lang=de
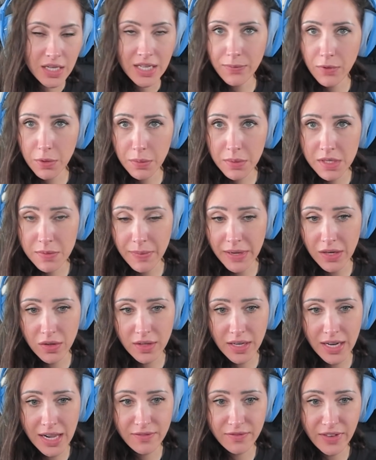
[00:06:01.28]
Gibt übrigens bald auch
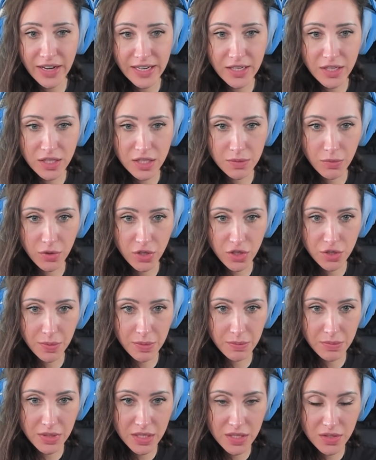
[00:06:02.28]
geilen Weihnachtsmerch bei
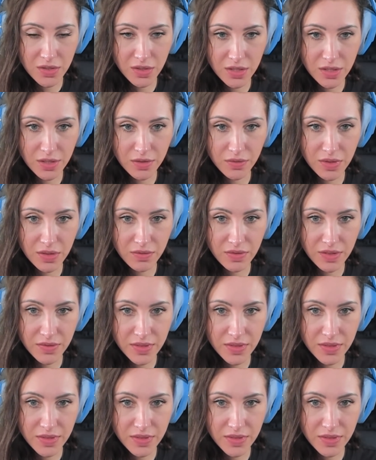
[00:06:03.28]
mir. Das solltet ihr auf jeden Fall